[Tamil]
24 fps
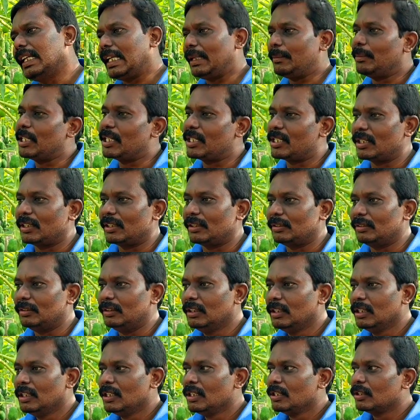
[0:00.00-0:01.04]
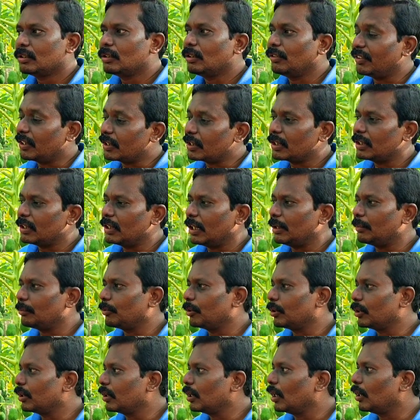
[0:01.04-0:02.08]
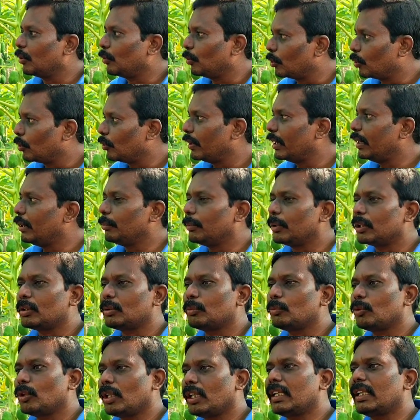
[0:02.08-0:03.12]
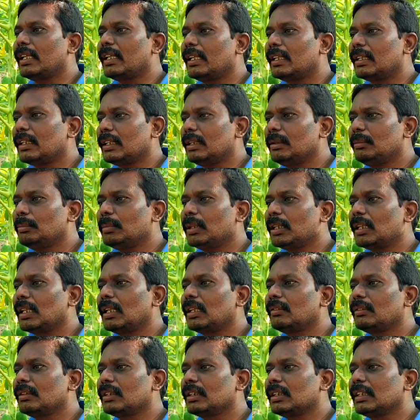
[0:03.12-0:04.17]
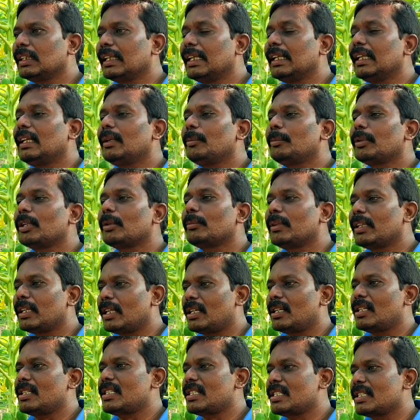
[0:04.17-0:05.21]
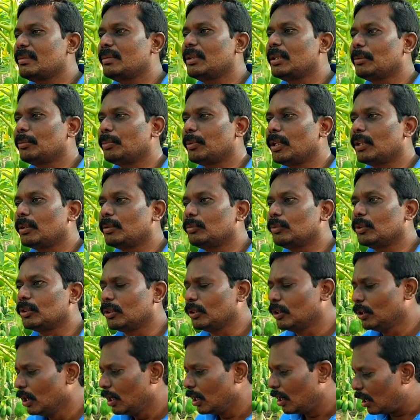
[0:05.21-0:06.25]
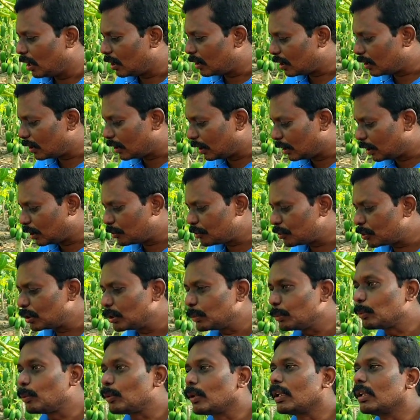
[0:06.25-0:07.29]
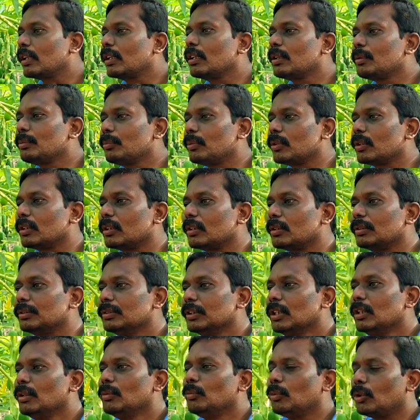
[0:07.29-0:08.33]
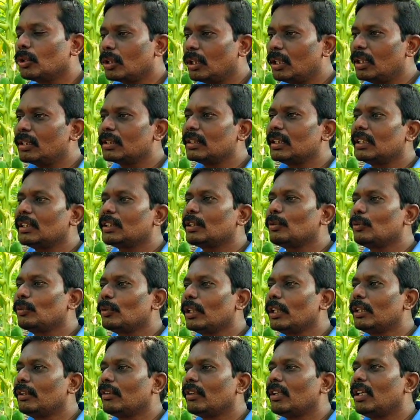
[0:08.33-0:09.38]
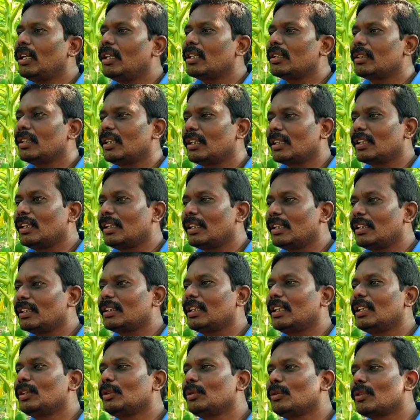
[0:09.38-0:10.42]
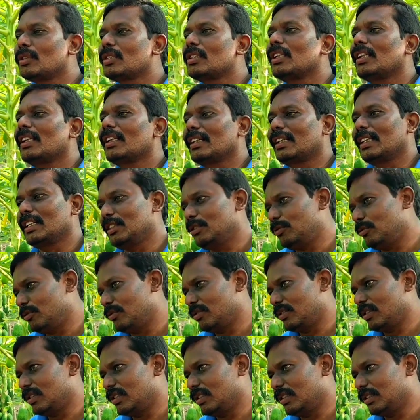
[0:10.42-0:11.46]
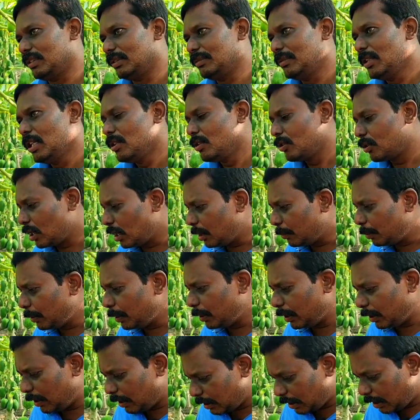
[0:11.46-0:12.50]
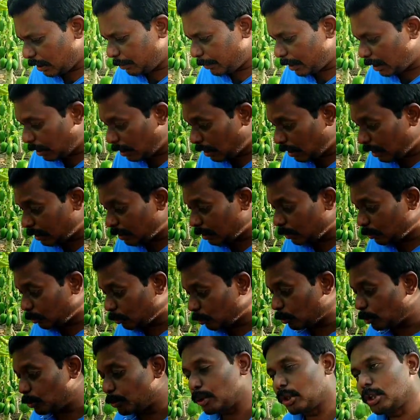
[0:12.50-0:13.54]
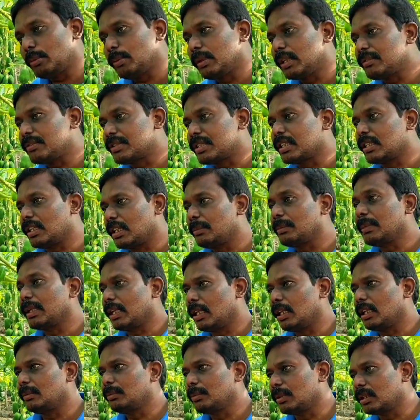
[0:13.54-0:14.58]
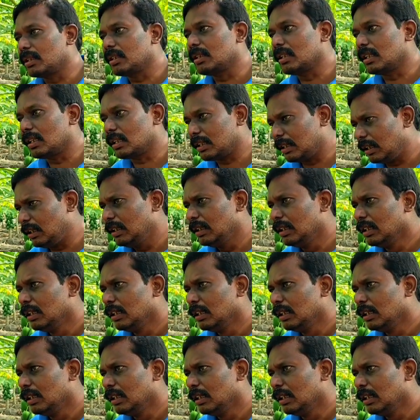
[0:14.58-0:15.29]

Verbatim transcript: டேமேஜ் ஆகிரும் ஸோ ஃபஸ்ட் டைம் வந்து நான் ஒரு வயல் மட்டும் முன்னாடி நட்டேன் பட் அது வந்து ஏன் அப்படி இந்த மாதிரி ஆச்சு அப்படின்னு பார்க்கும்போது அந்த தண்டை சுற்றி பூரா எறும்பு இருந்தது முத நாள் சாயந்தரம் ஊனிட்டு வர அடுத்த நாள் காலையில் தண்டு ஒடிஞ்சு எல்லாம் கீழே விழுந்துருந்தது ஸோ அப்போ நாம் நான் அதில் ஒரு முக்கியமான விஷயம்னா மிளகாய் மருந்துன்றத